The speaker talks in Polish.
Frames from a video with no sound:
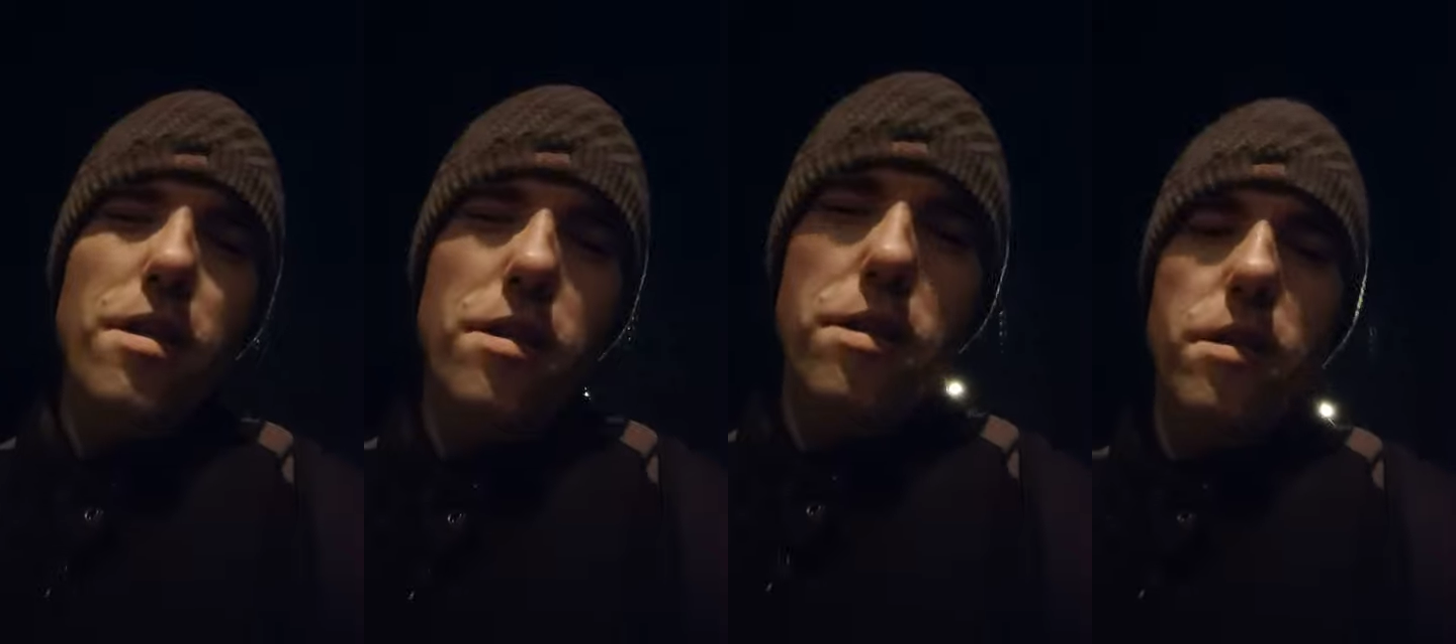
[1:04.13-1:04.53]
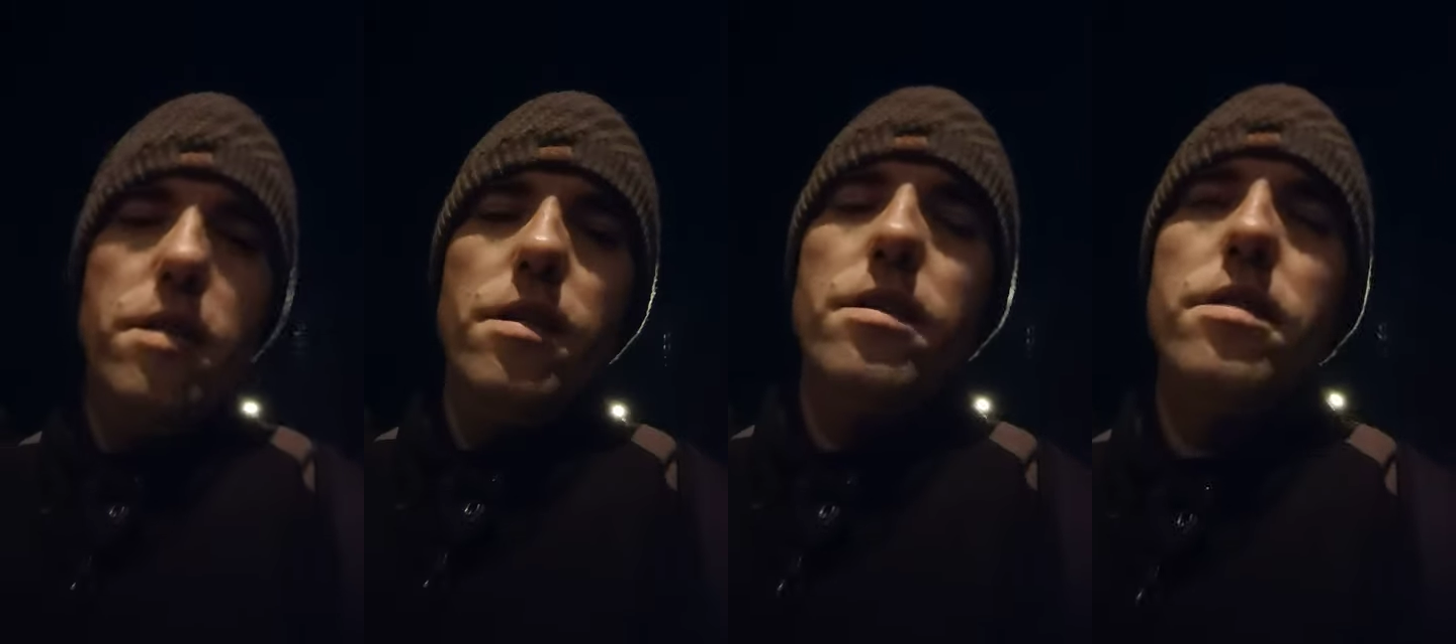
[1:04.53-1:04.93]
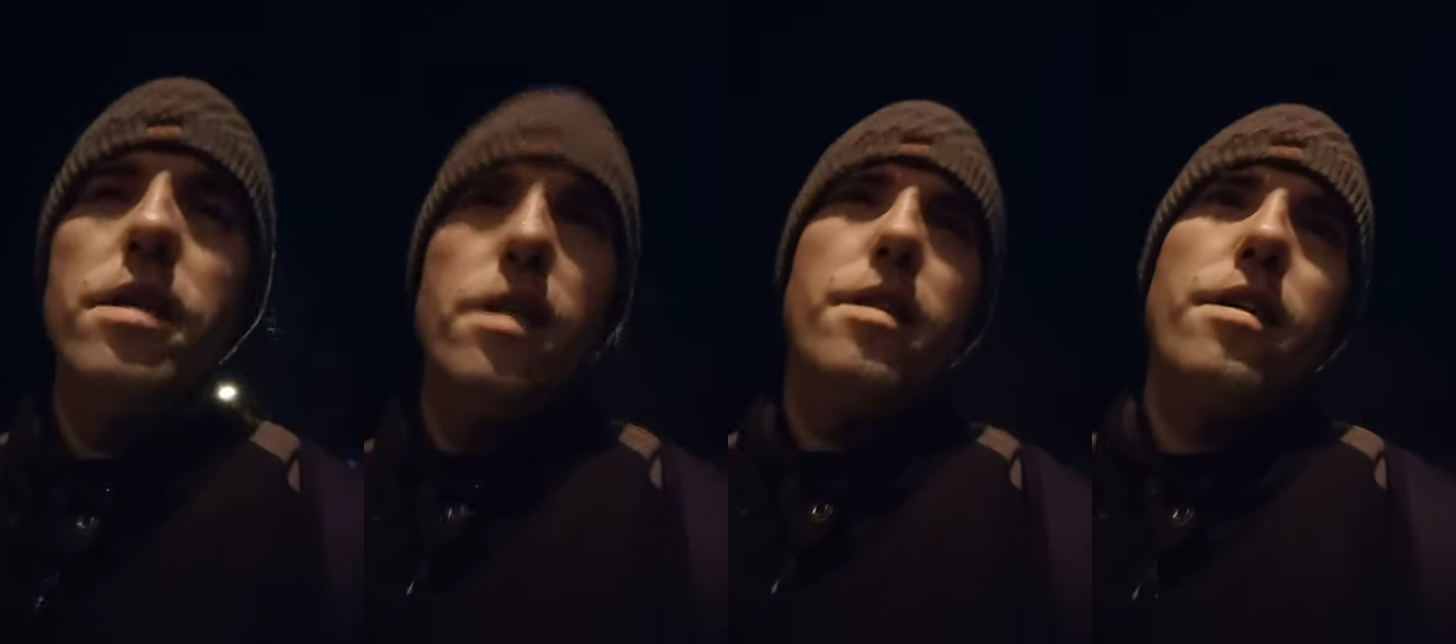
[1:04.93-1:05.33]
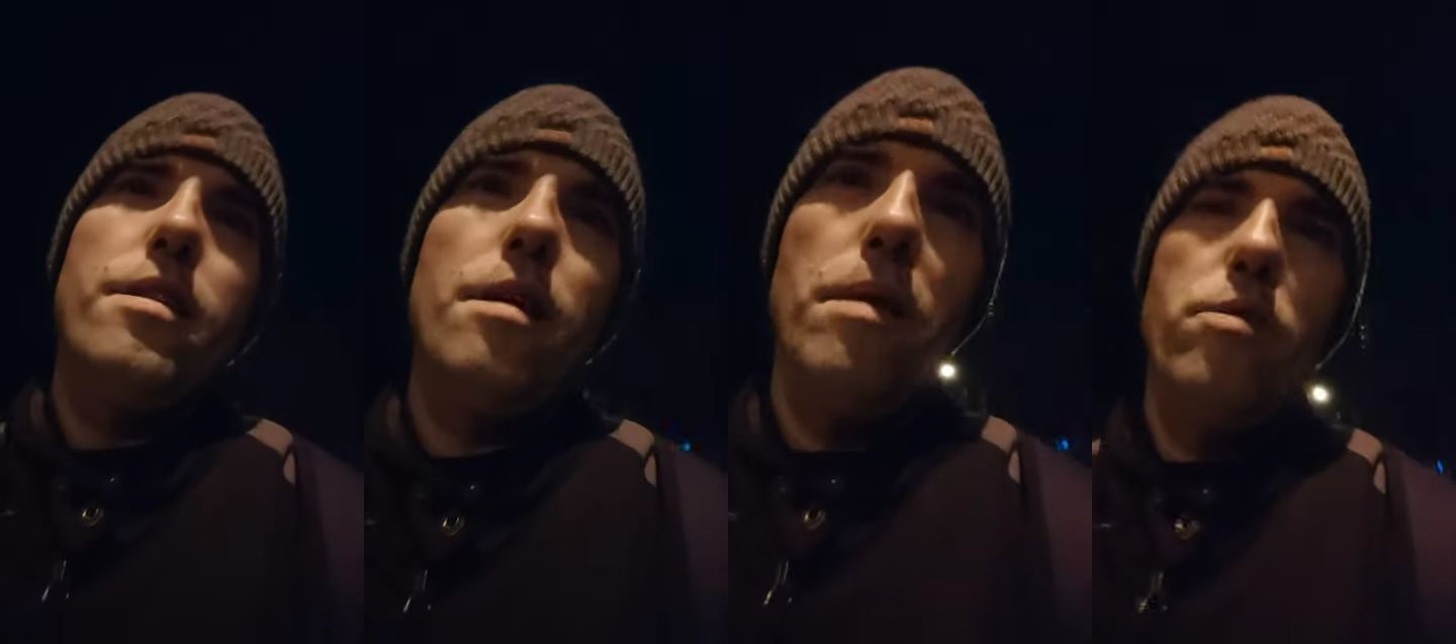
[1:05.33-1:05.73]
inni, nikt
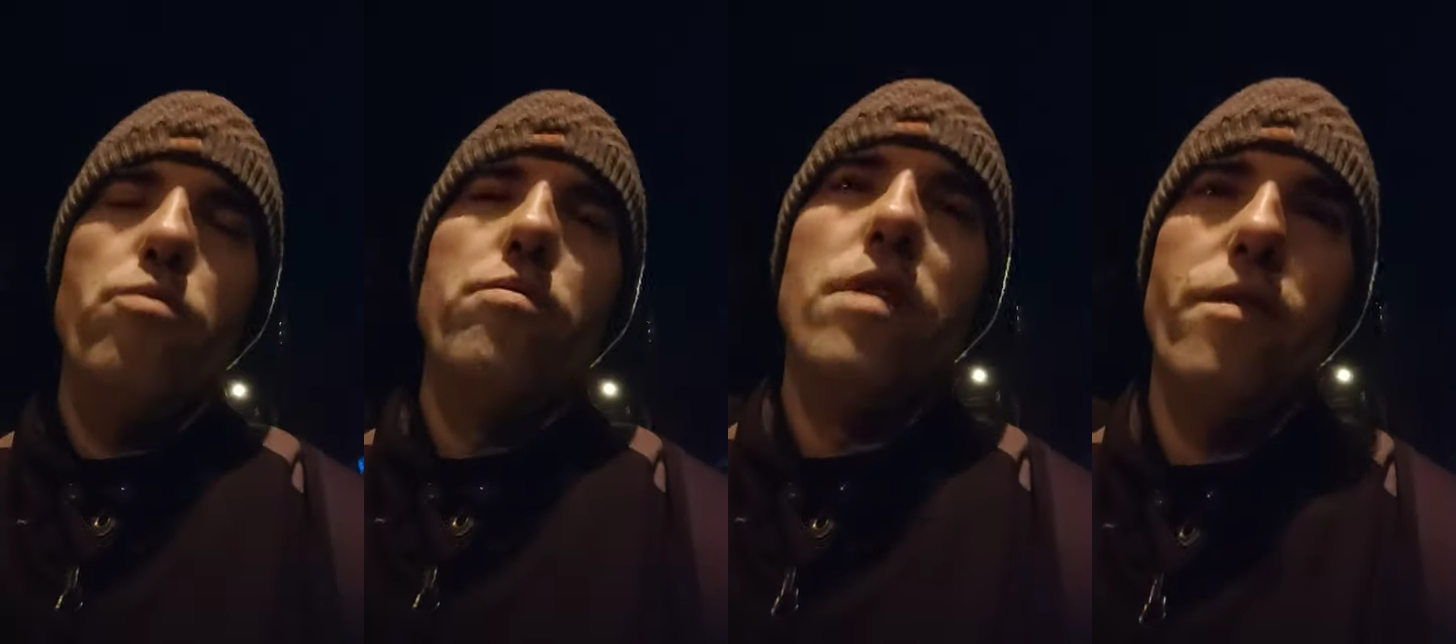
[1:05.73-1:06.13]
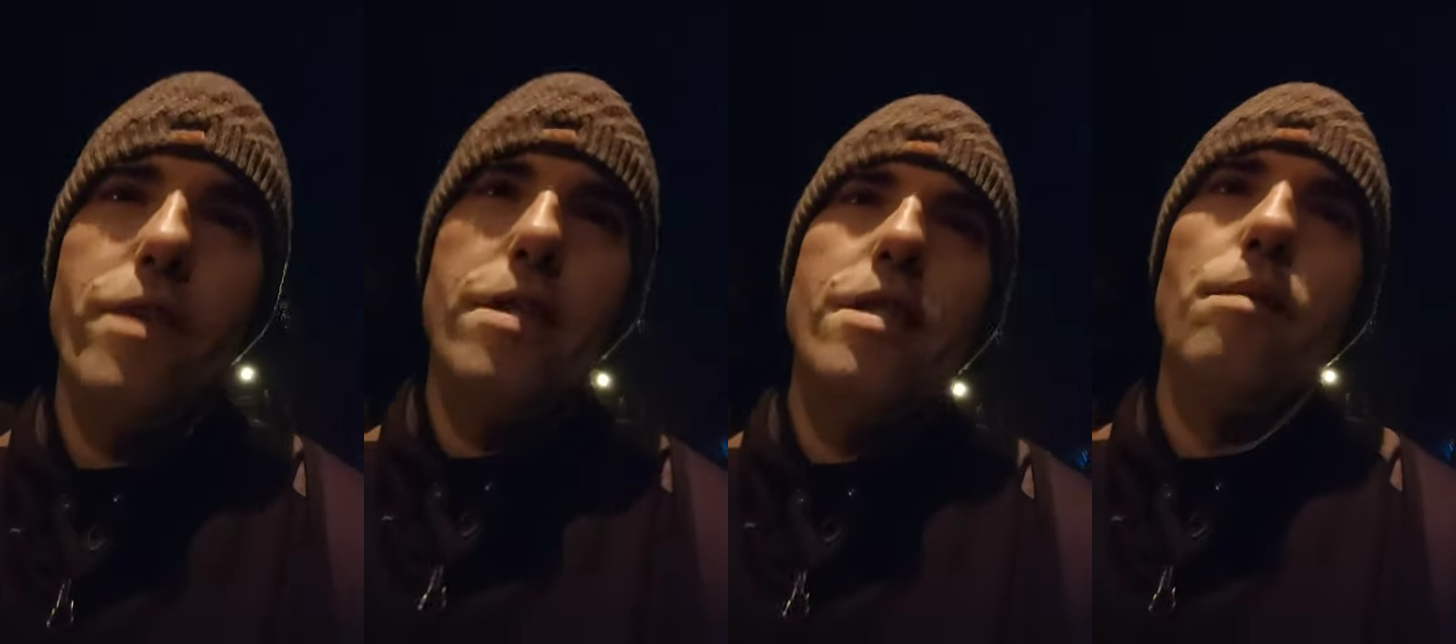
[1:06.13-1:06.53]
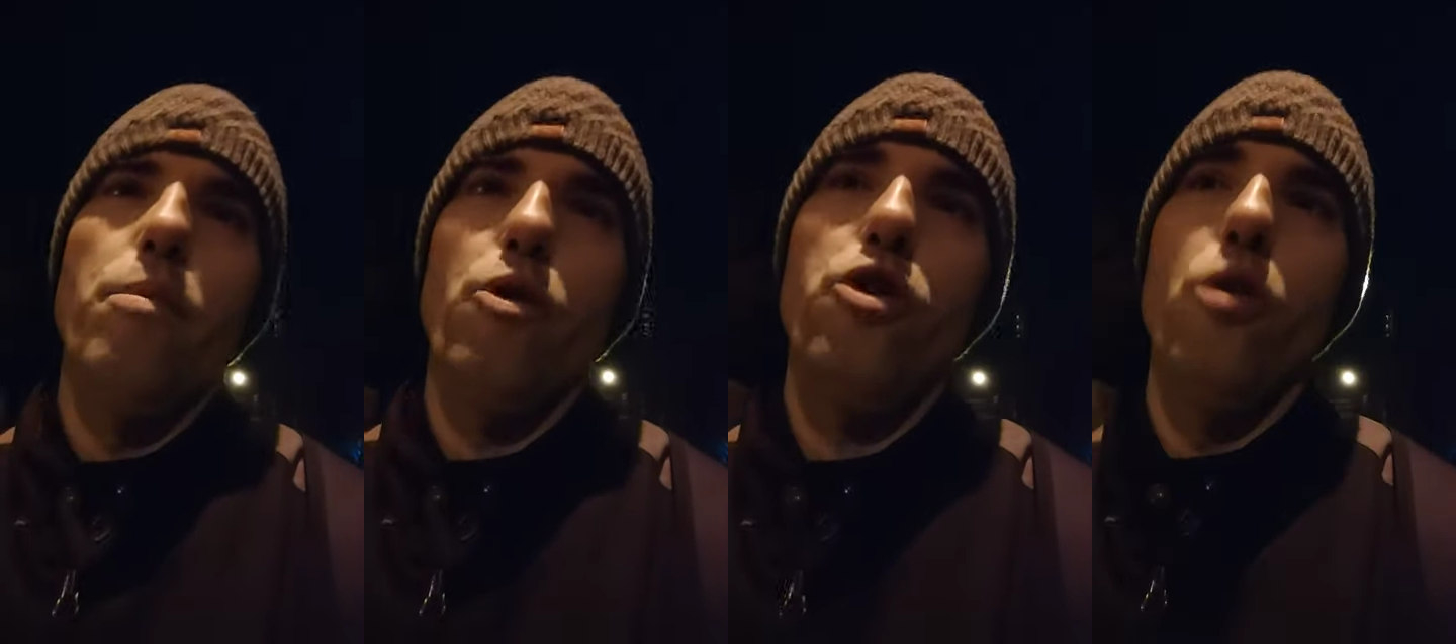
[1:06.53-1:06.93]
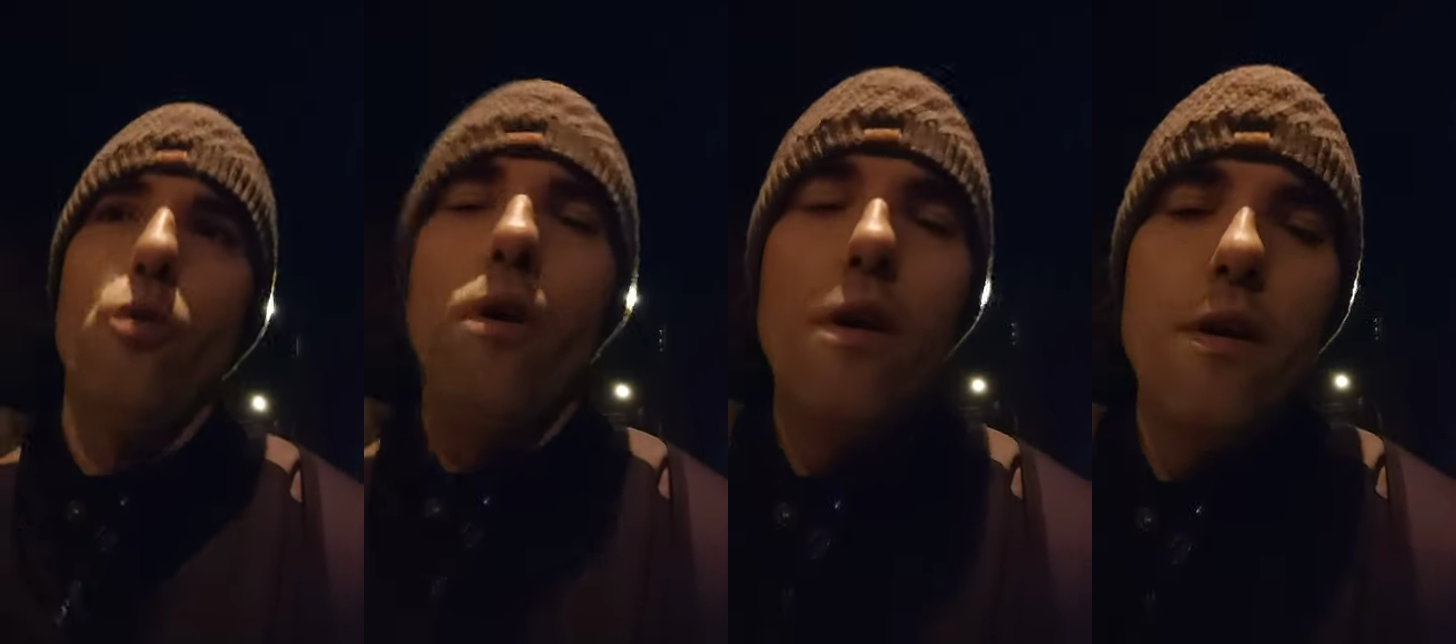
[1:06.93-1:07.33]
tematu nawet nie podjął.